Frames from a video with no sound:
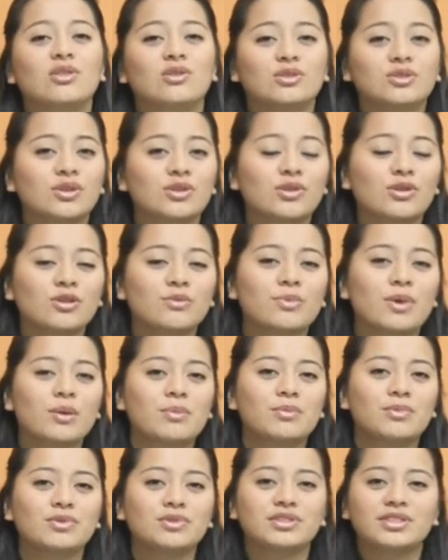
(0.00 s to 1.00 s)
nosotros
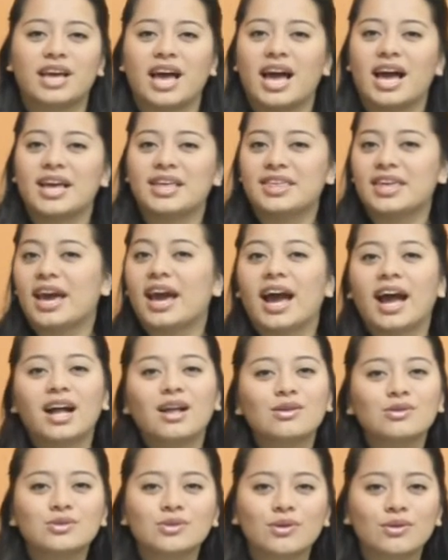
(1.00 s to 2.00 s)
vamos a
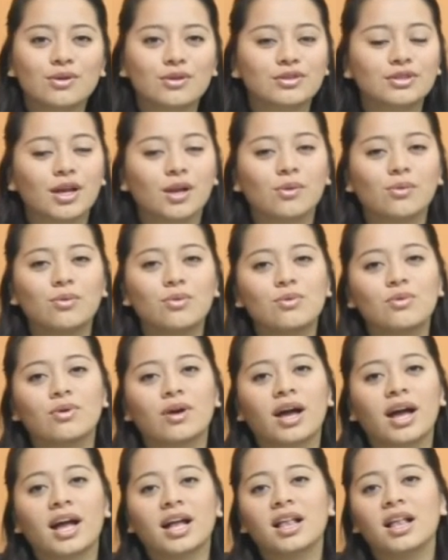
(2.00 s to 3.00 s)
llegar solos a algún
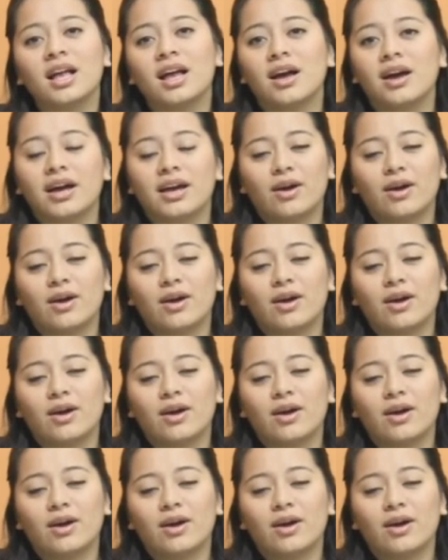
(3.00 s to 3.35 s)
lugar